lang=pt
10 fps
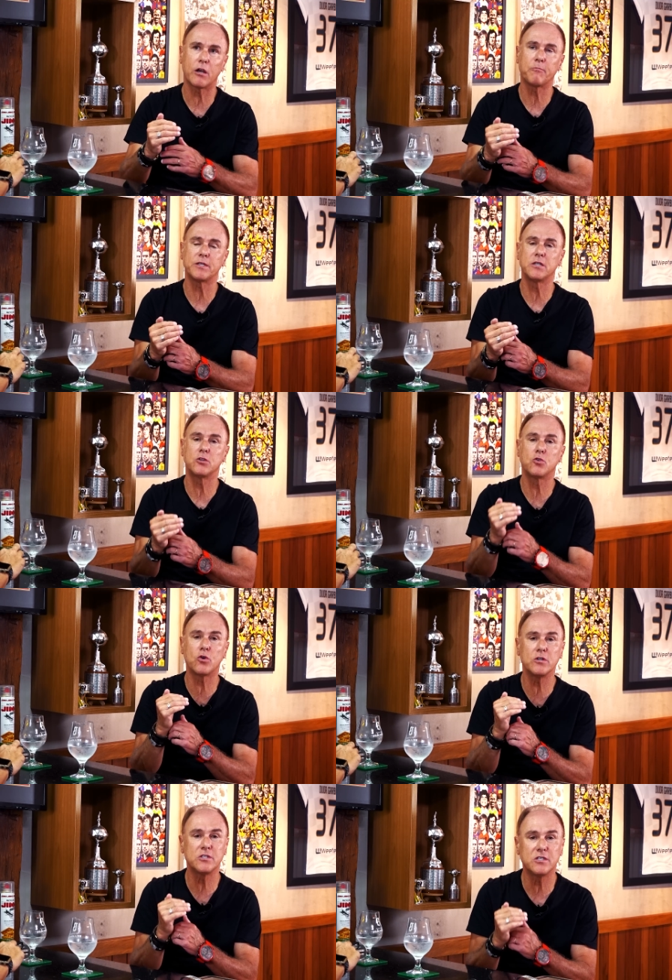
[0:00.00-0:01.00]
eu passei
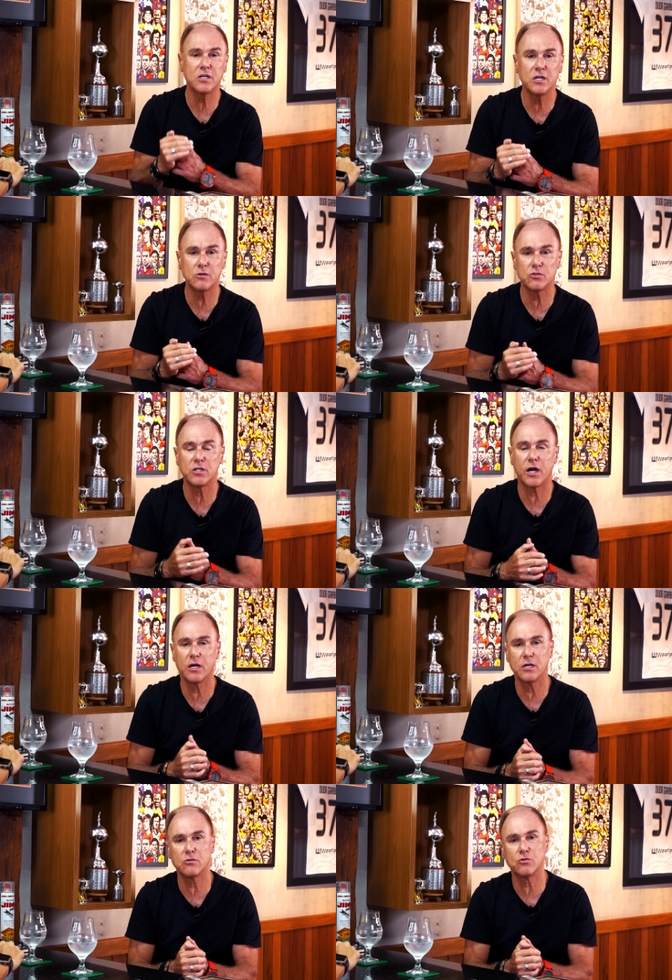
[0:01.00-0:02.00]
dois anos
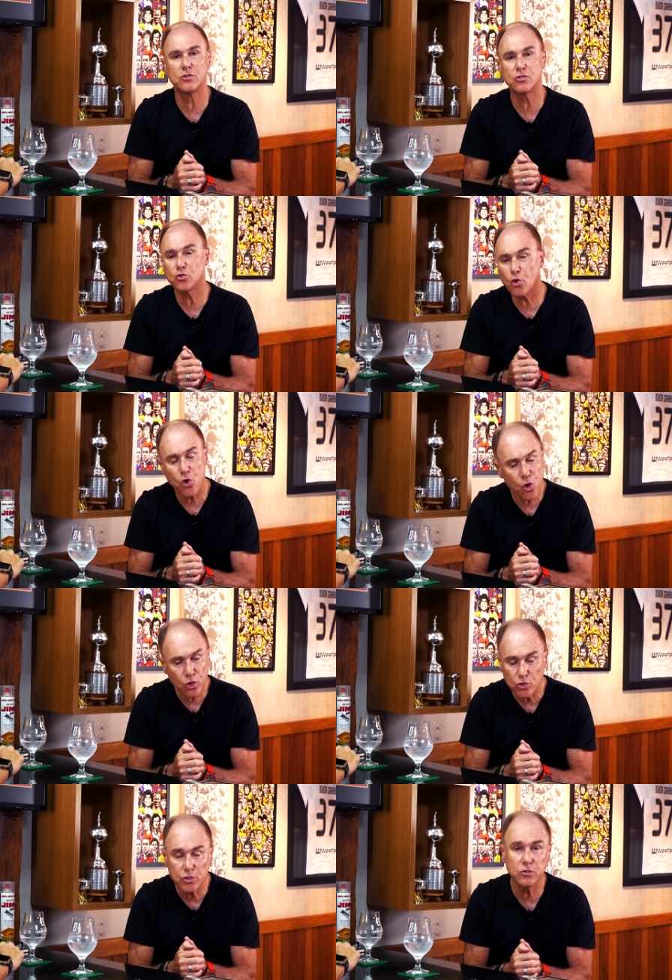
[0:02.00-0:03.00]
narrando
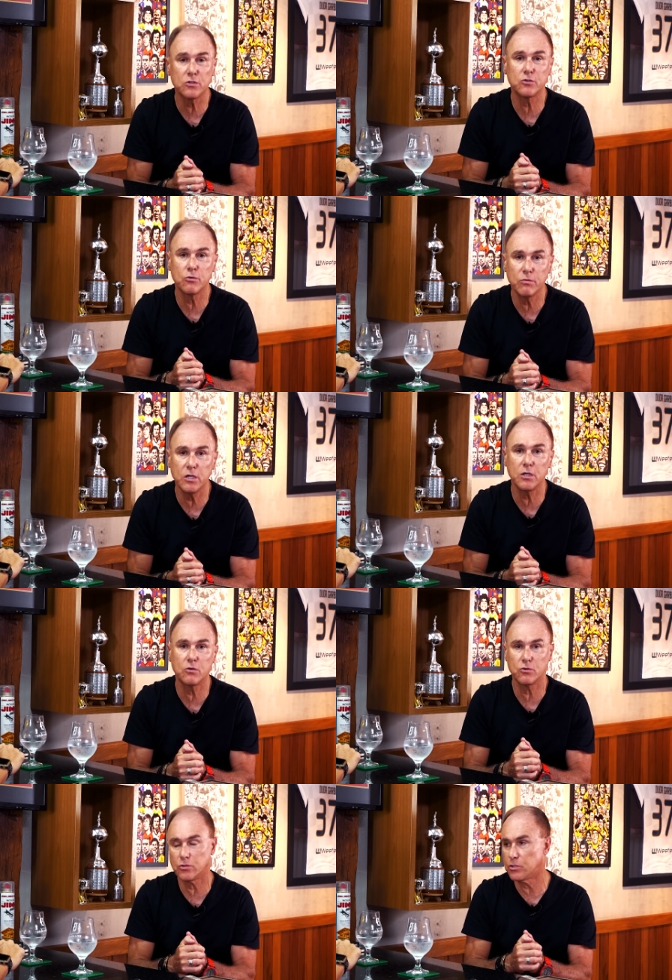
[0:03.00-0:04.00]
todos os
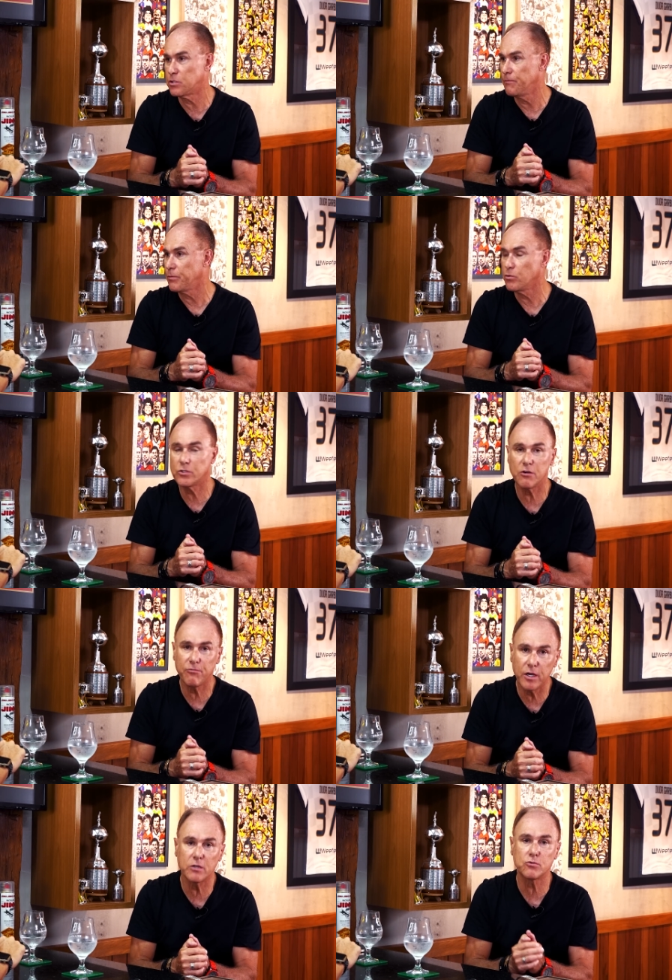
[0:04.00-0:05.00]
domingos os
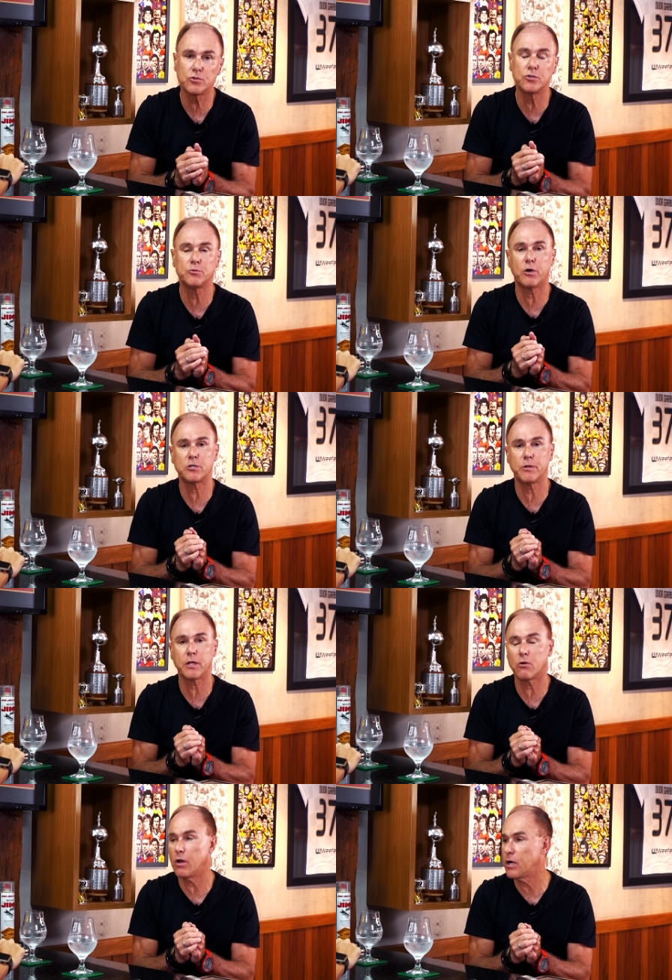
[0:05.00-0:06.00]
eventos do Esporte
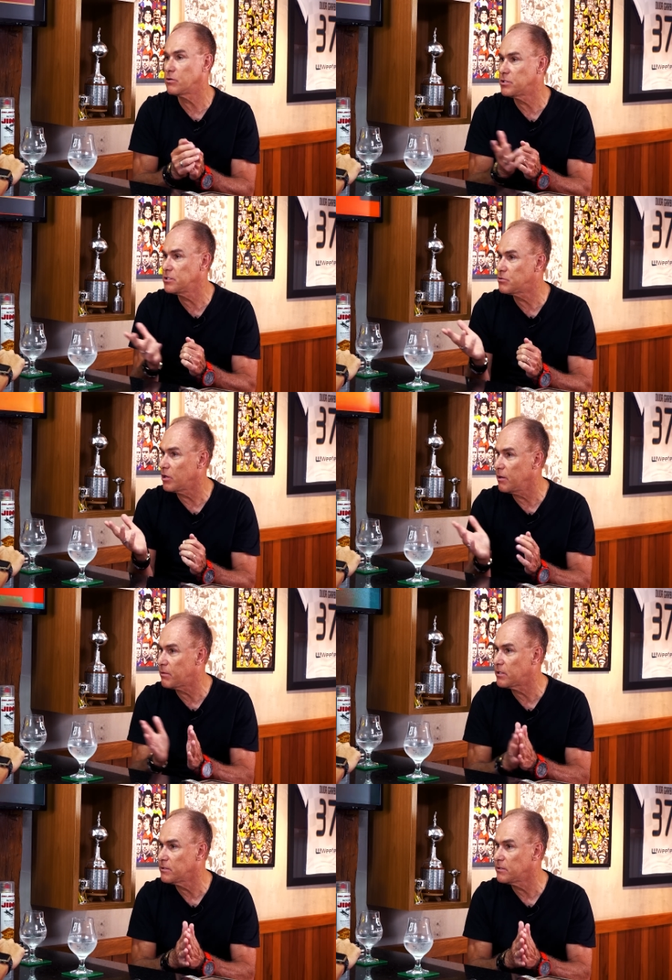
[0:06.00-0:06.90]
Espetacular, não sei se tu lembra.